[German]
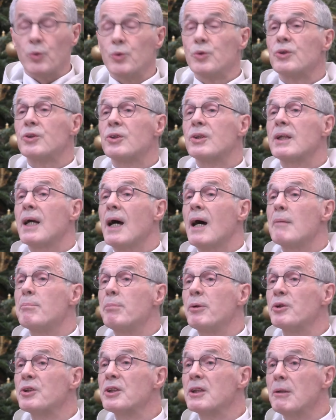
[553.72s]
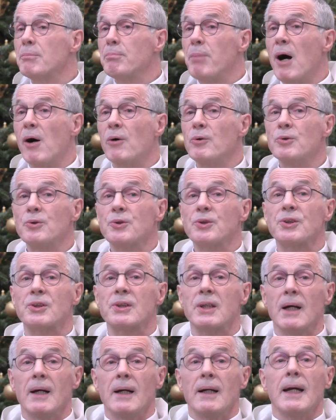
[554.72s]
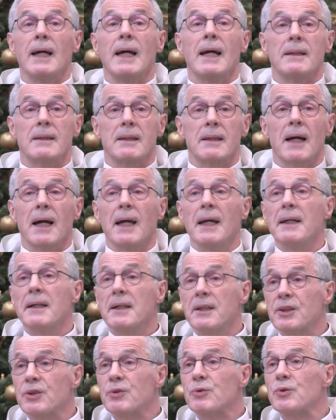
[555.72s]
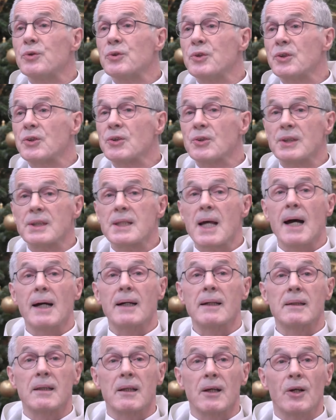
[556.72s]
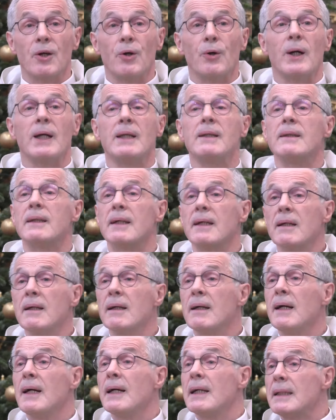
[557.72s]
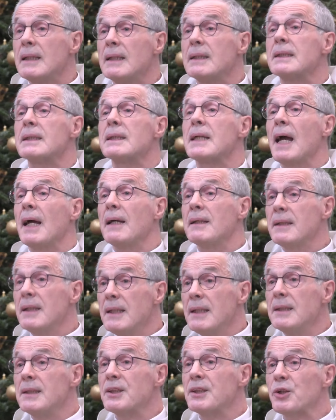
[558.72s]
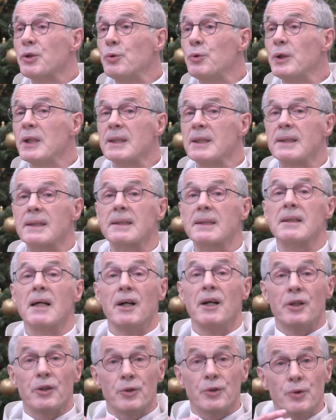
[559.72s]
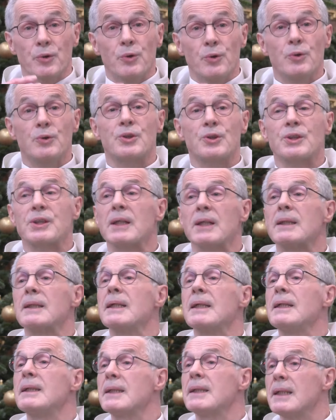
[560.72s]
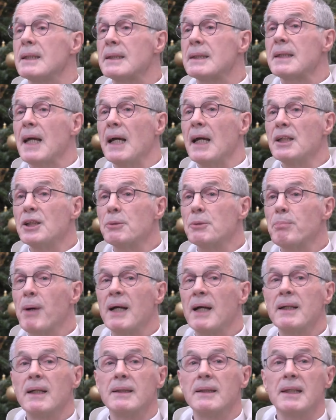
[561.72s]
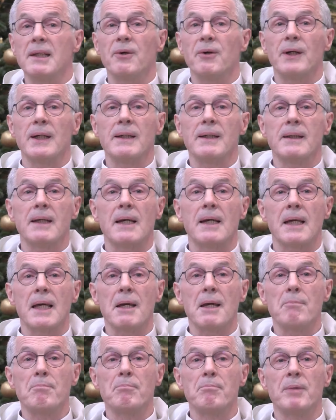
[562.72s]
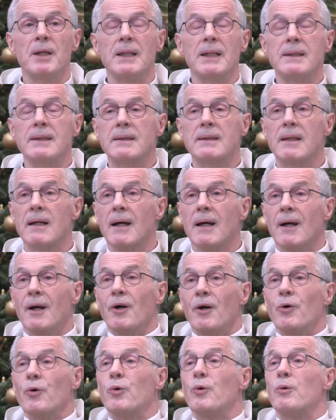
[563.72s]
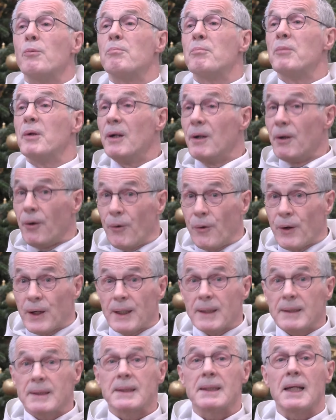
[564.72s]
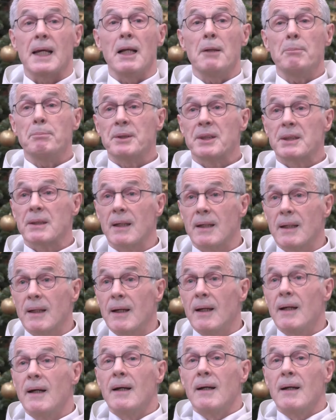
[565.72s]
Und der Apostel Paulus ertränkt uns und sagt, Leute, die Zeit ist kurz, nützt diese Zeitspanne, die euch gegeben ist, um euch selbst